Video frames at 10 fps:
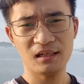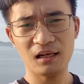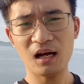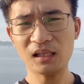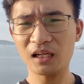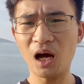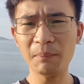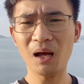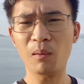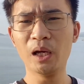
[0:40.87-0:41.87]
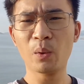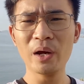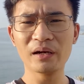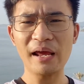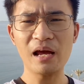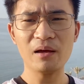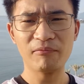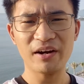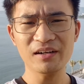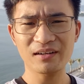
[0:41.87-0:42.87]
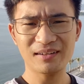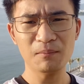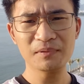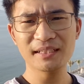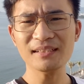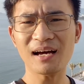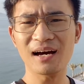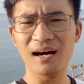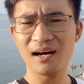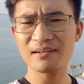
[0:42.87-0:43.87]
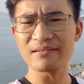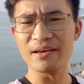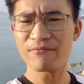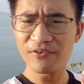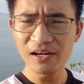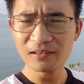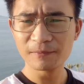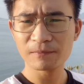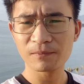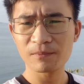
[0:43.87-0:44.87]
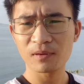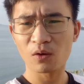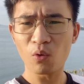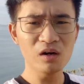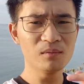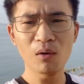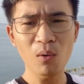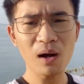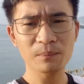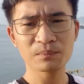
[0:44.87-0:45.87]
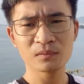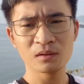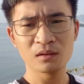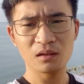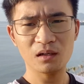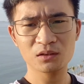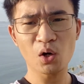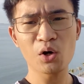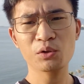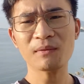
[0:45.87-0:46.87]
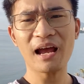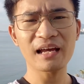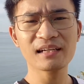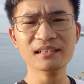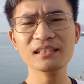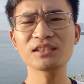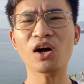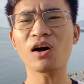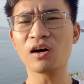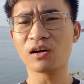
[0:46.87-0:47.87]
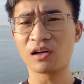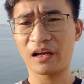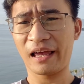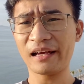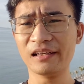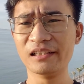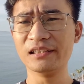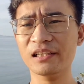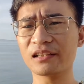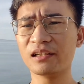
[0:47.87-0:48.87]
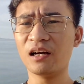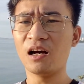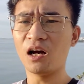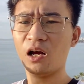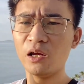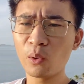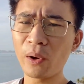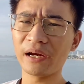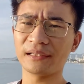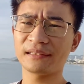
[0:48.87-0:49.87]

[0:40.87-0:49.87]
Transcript: Đó, thì cái hợp đồng ủy quyền này á, phải được công chứng ở địa phương của người mua. Đó, rồi chúng ta hãy gửi cho cái người được ủy quyền.